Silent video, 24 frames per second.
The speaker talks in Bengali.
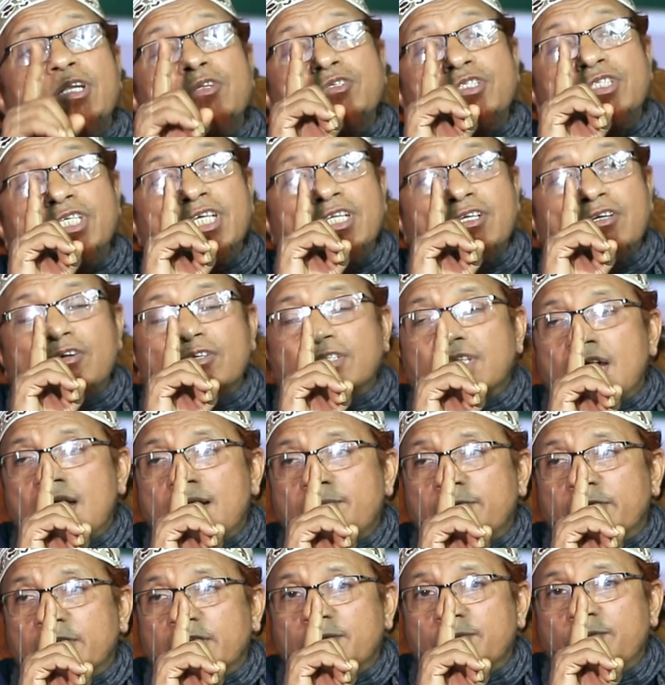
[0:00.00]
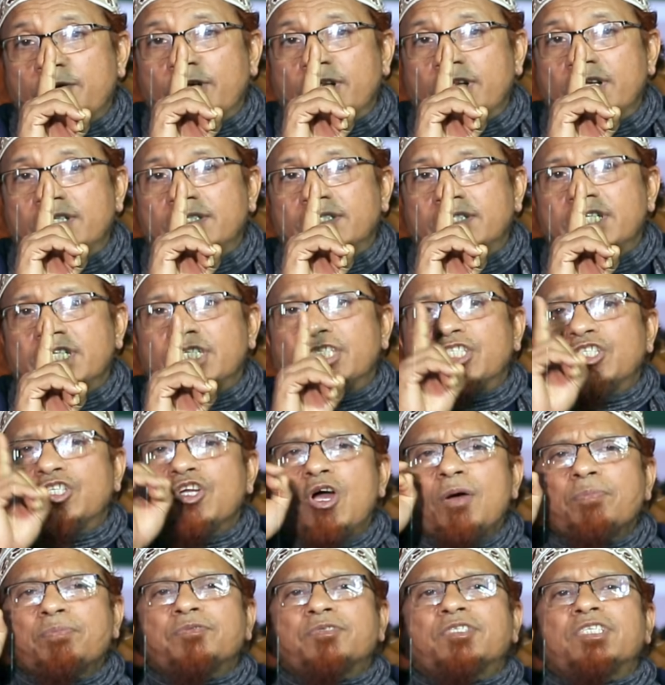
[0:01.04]
মানুষের কথা আমাকে বলেন যে
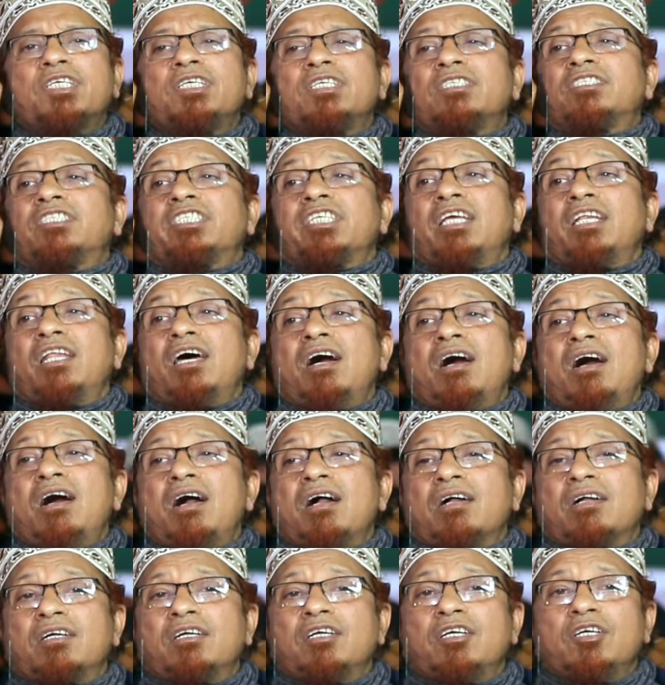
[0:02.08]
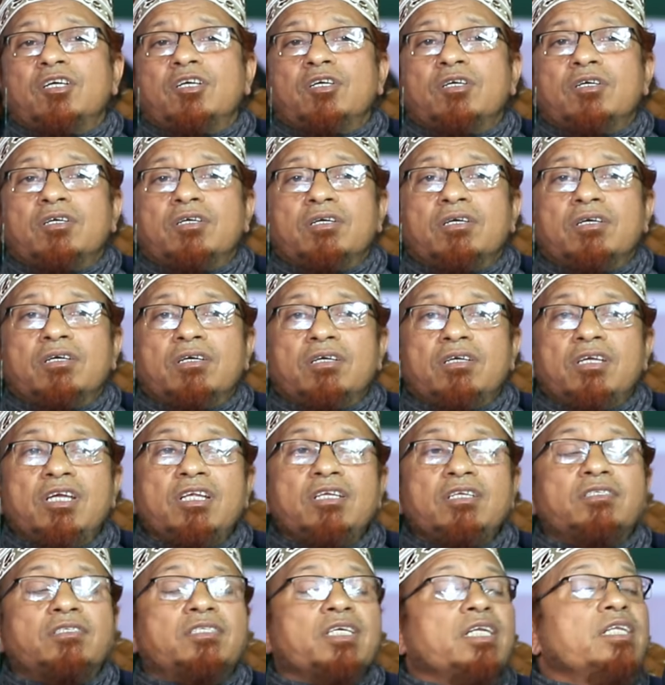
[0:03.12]
সবচেয়ে চালাক
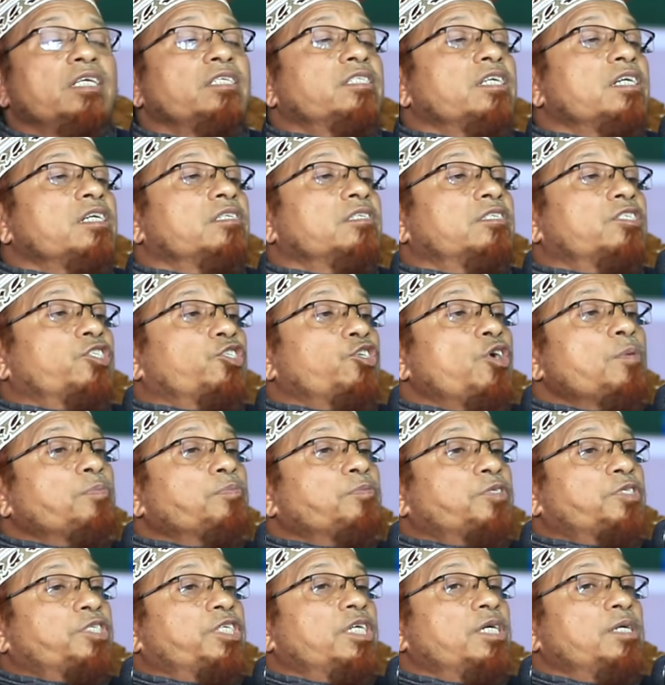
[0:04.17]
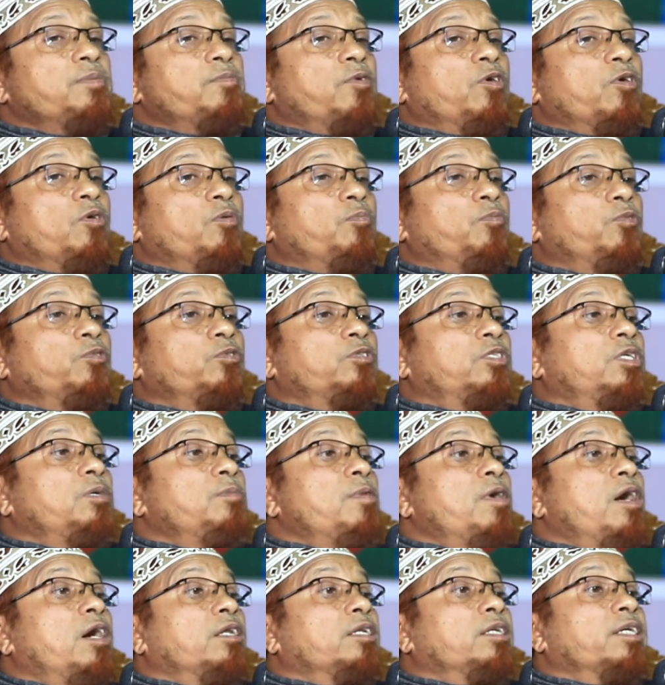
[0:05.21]
ইন্টেলিজেন্ট সবচেয়ে বড়
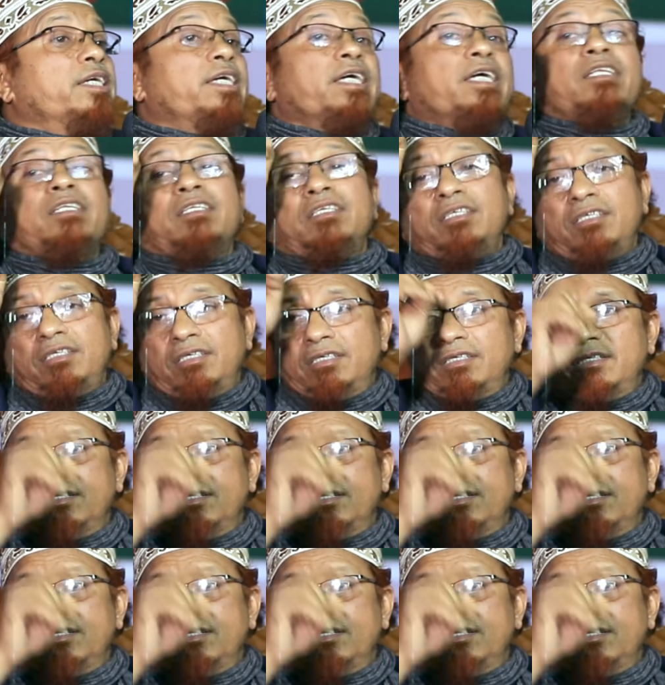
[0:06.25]
বুদ্ধিমান জ্ঞানী